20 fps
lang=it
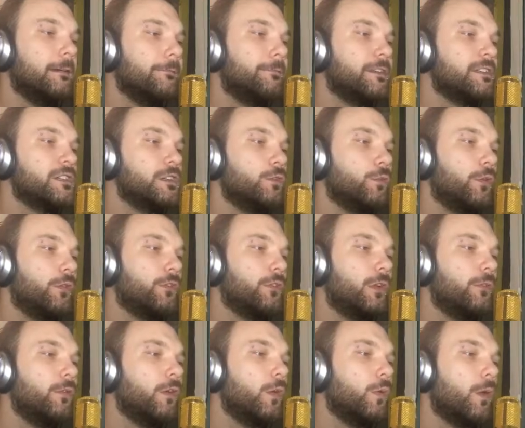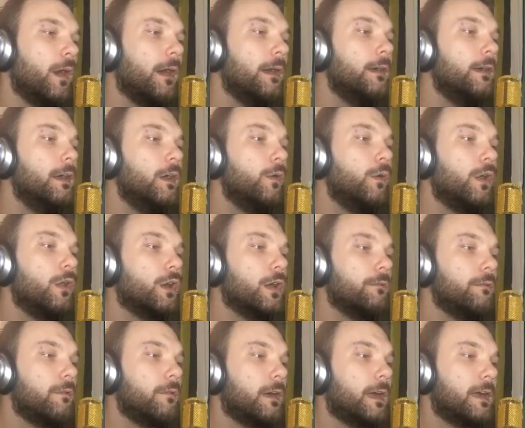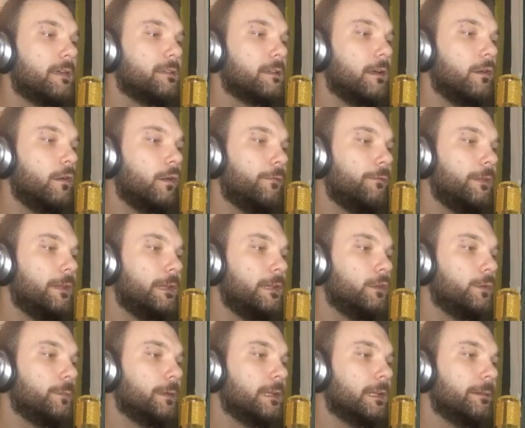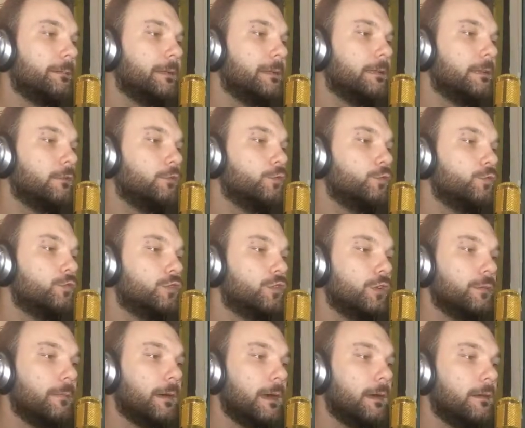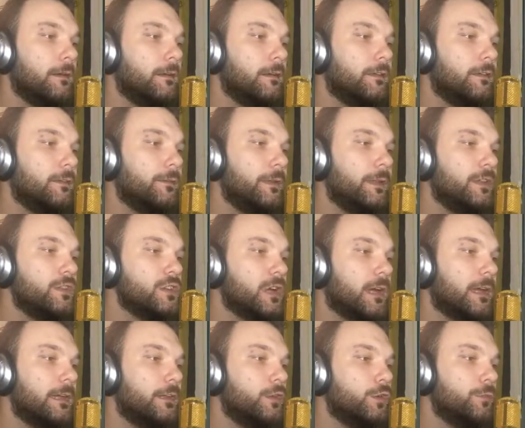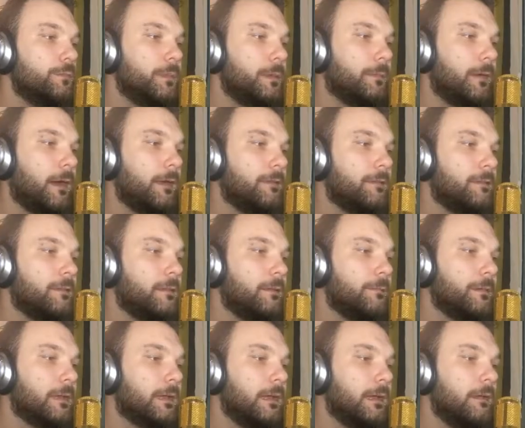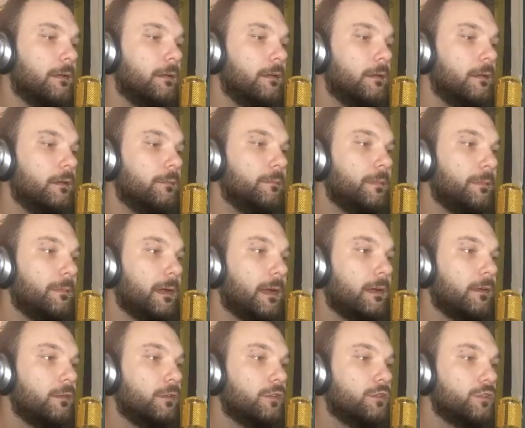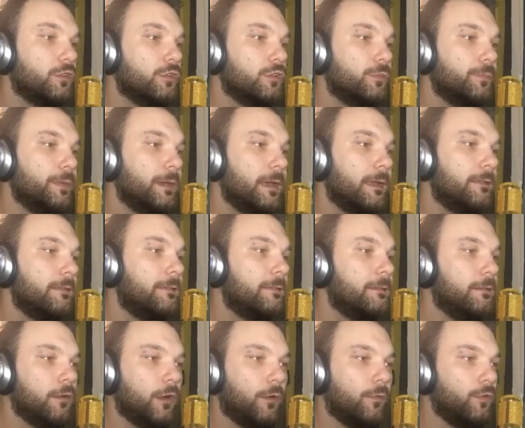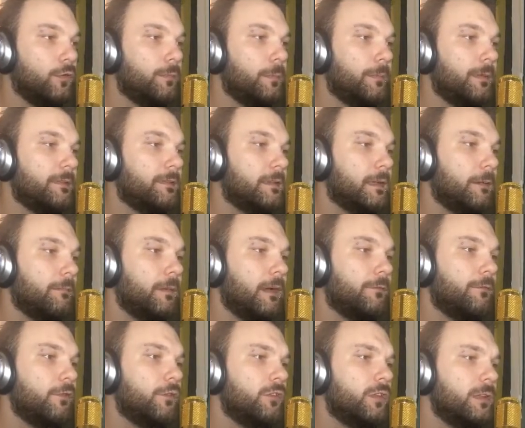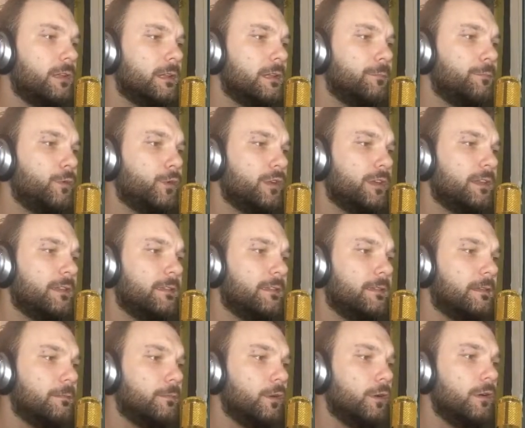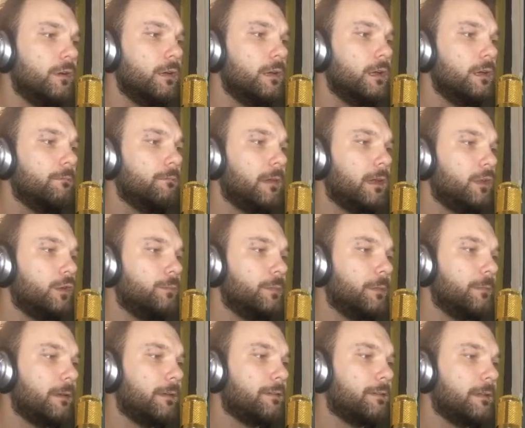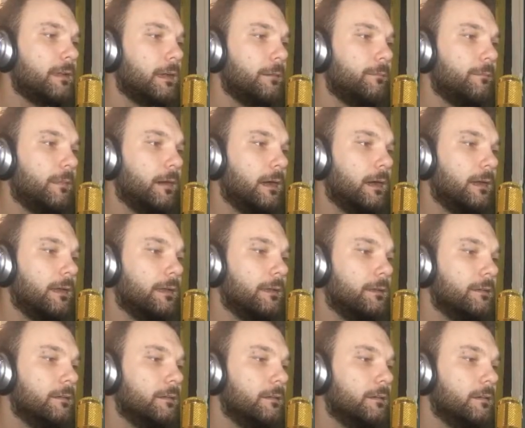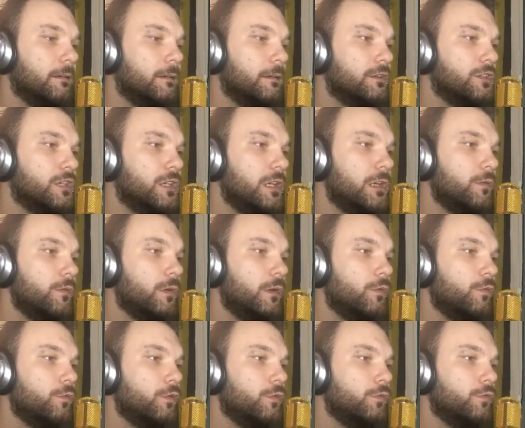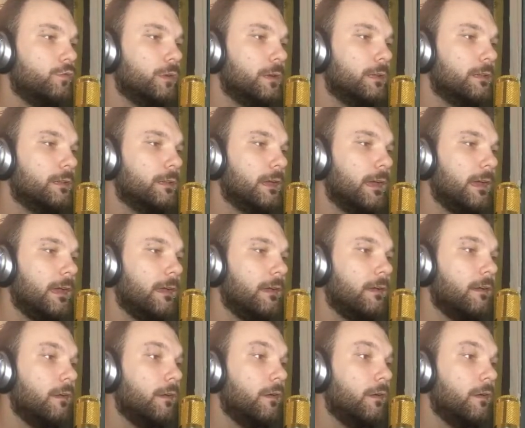facendo questo lavoro qua, quello che avevo a casa l'ho finito praticamente tutto, ma si vede già che non mi basta perché mi mancano 18 pezzi, no, non mi basterà mai. Forse di pochissimo, ma non mi basterà mai. Uh, 5, 1, 2, 3,